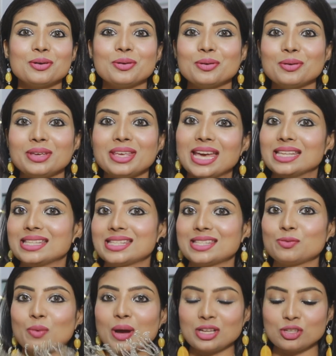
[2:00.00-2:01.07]
तो
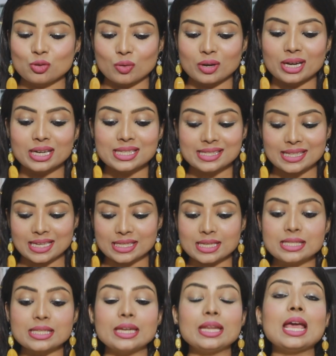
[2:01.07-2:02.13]
येस वन चोकर इज़
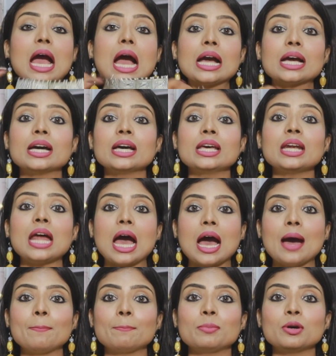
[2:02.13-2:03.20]
नेसेसरी अगर
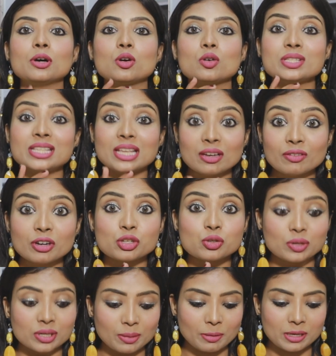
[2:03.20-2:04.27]
आपको सिल्वर
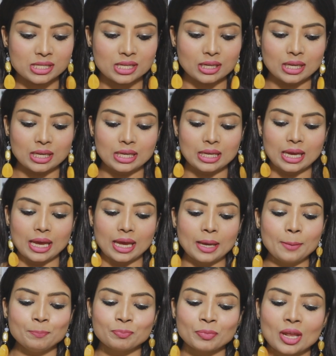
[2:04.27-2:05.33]
ज्वेलरी पसंद नहीं
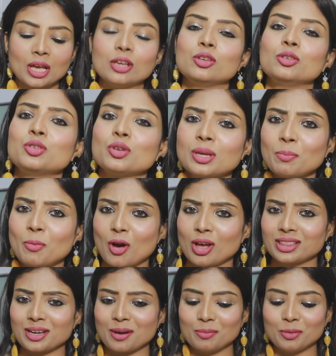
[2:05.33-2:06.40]
है जो कि
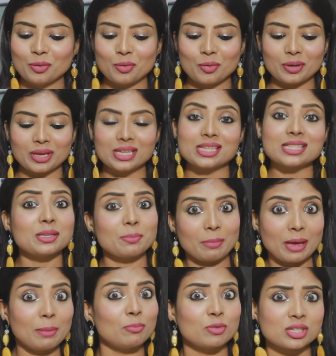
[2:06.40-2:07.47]
बहुत कम लोग होंगे जैसे
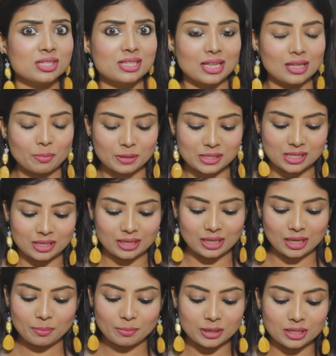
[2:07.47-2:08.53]
मैं मुझे ज़्यादा पसंद
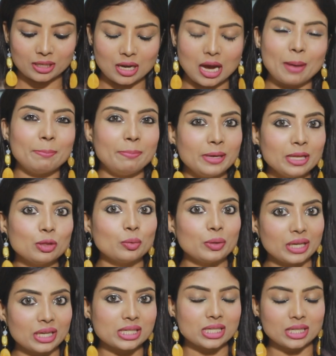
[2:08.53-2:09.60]
नहीं है बट अब भी
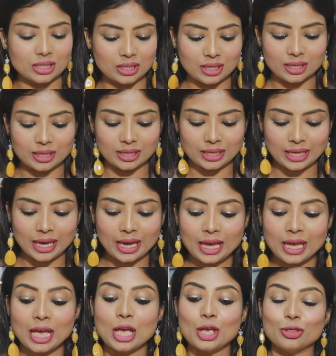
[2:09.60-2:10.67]
थोड़ी अच्छी लगने लग गई है
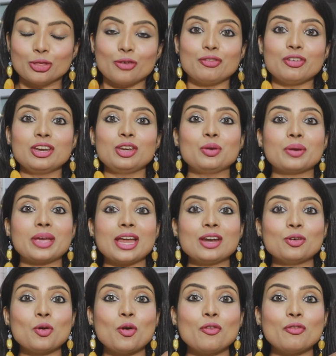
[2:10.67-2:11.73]
तो फिर यू
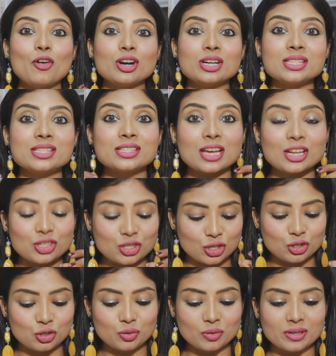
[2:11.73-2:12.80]
कैन गो फॉर सच
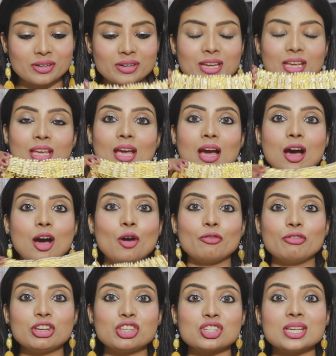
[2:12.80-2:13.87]
ज्वेलरी
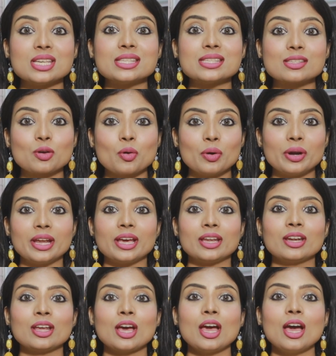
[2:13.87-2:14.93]
विच इज़
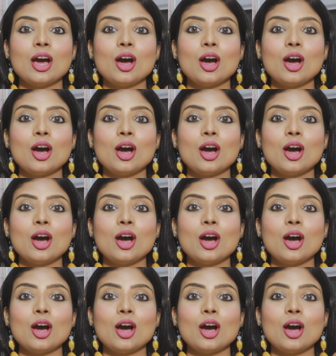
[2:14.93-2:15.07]
गोल्डन